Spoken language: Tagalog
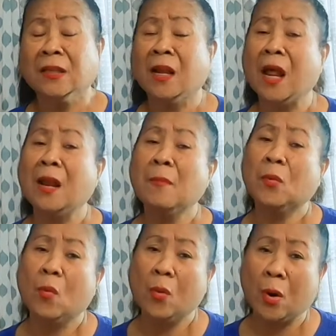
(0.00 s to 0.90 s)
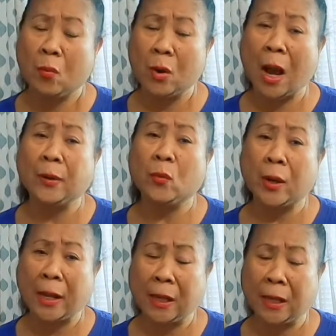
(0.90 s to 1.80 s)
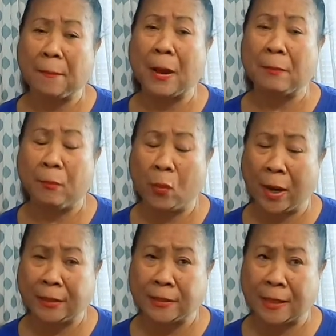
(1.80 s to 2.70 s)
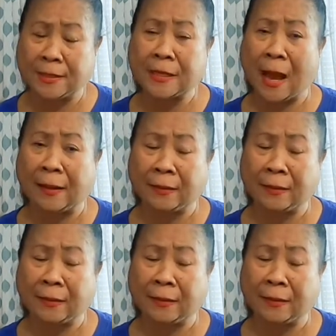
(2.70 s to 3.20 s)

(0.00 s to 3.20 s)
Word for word: Dahil alam ko kung gaano kahirap ang buhay dyan sa